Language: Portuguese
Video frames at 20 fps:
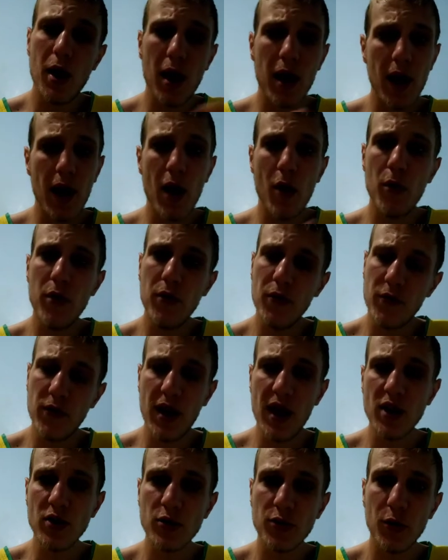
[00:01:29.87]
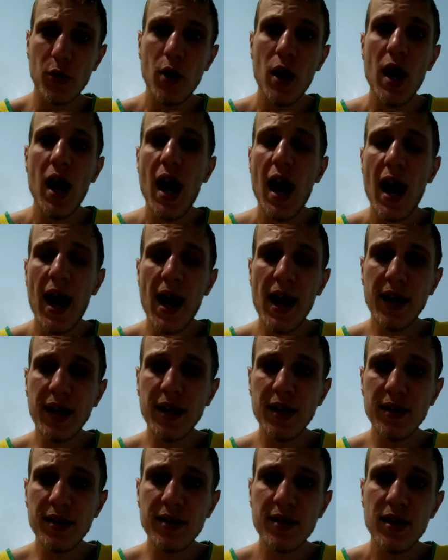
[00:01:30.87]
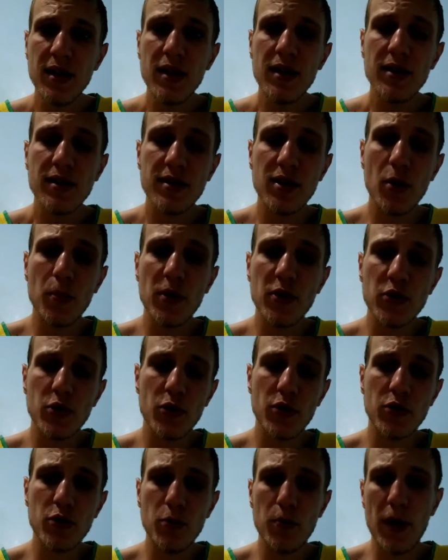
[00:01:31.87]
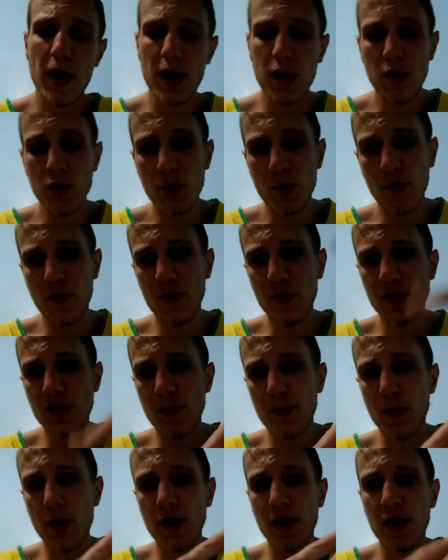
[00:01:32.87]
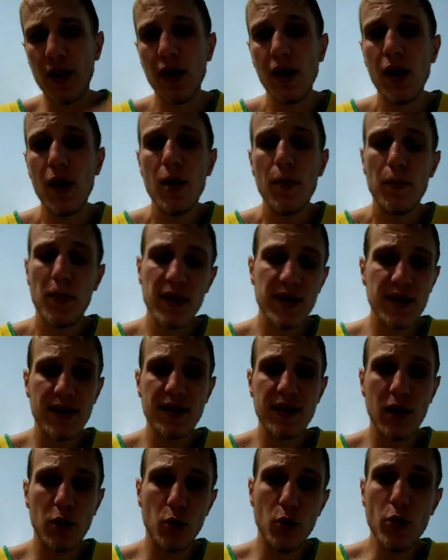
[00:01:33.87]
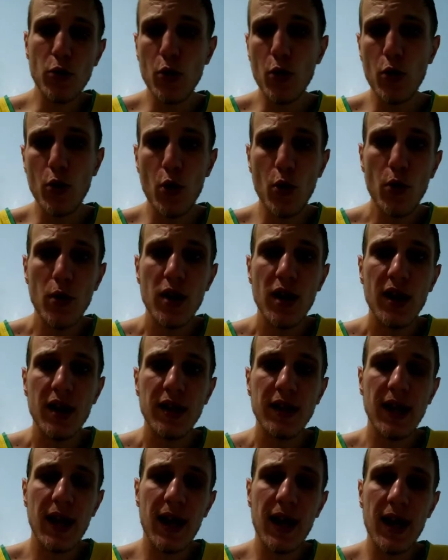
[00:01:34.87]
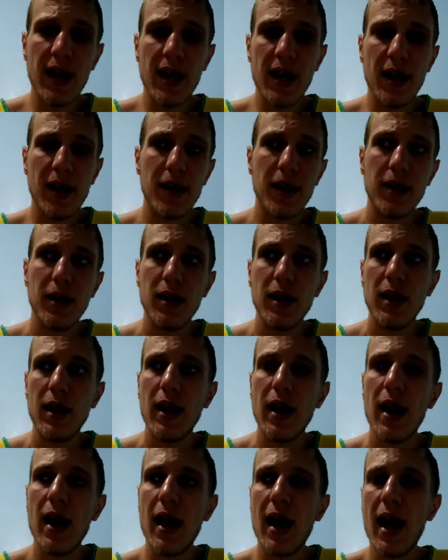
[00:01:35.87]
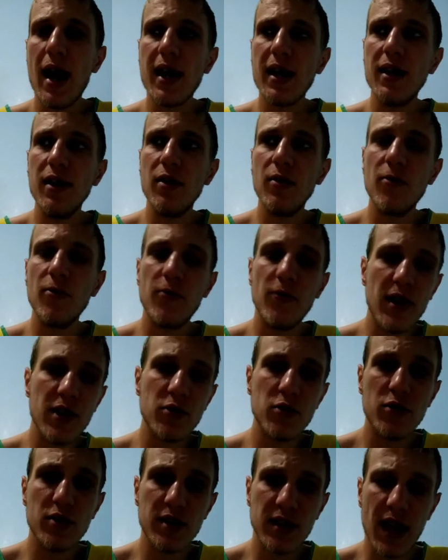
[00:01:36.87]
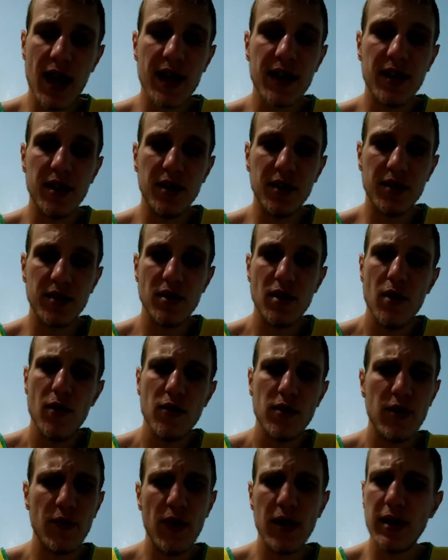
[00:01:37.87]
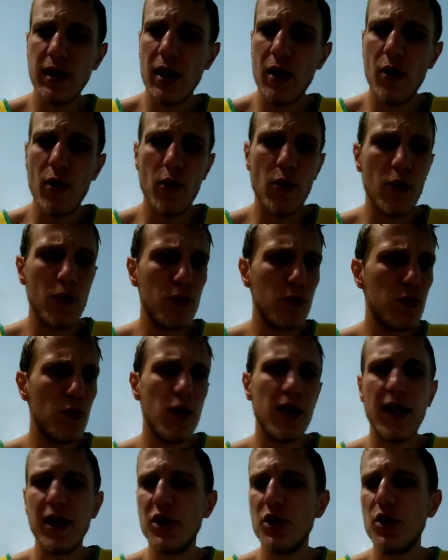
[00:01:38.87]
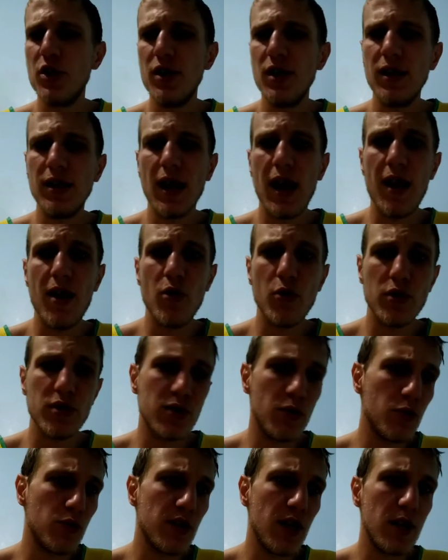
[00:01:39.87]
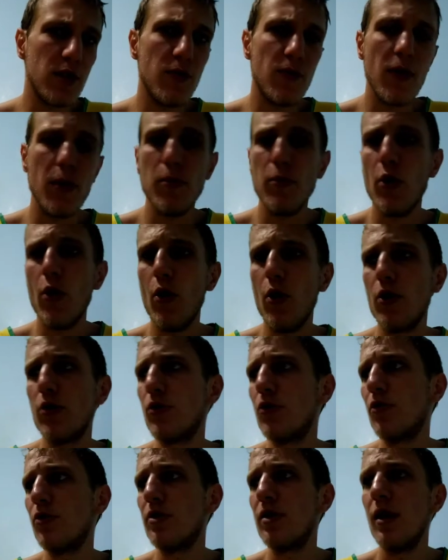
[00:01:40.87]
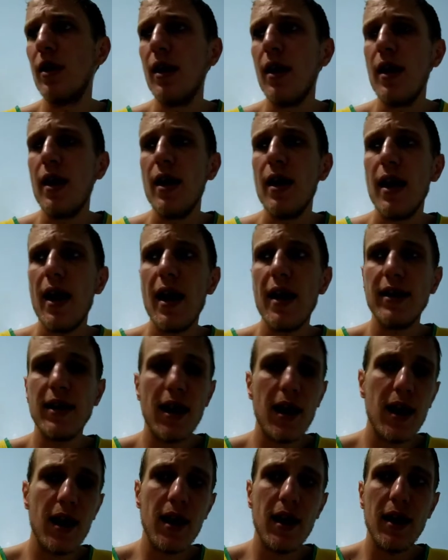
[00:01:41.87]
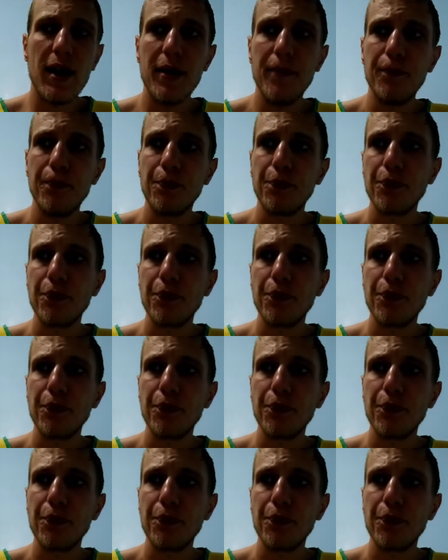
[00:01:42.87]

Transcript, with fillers: é o inverso. Hackers são pessoas do bem, como você podem pesquisar no Google, lá é, hackers versus crackers. Você vai ter o do Olhar Digital, que são sites famosos, é da